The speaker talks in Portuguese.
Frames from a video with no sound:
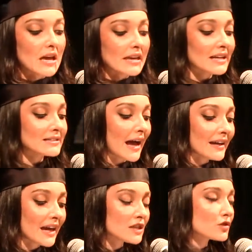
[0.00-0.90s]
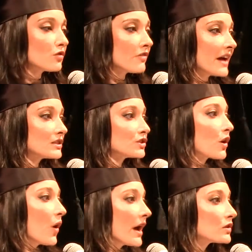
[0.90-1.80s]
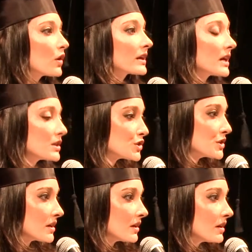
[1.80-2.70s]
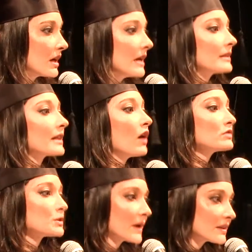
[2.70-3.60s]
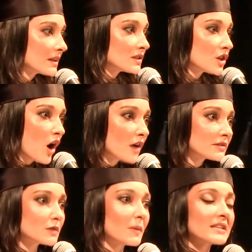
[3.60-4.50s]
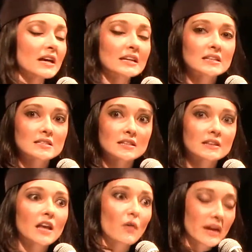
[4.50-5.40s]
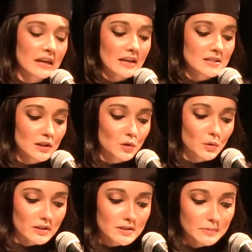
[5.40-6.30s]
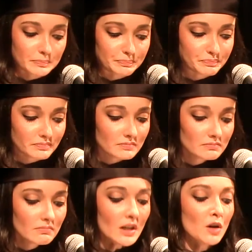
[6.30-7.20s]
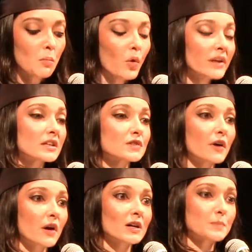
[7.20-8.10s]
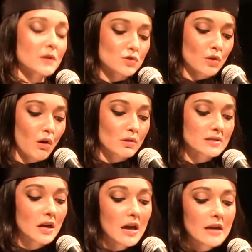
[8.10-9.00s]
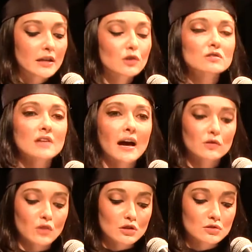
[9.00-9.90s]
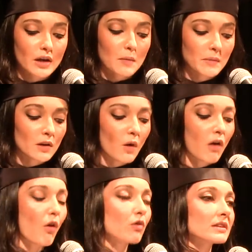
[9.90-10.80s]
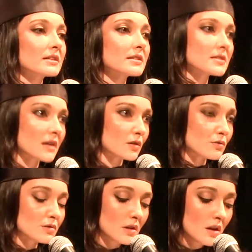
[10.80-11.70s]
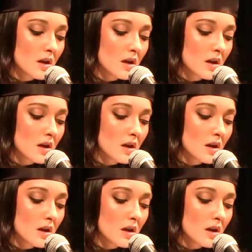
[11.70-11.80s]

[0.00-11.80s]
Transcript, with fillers: e as, aquelas conversas de corredor e cantina, tão despretensiosas, mas ainda assim tão enriquecedoras. Muitas foram as pessoas que cruzaram nosso caminho ao longo desses anos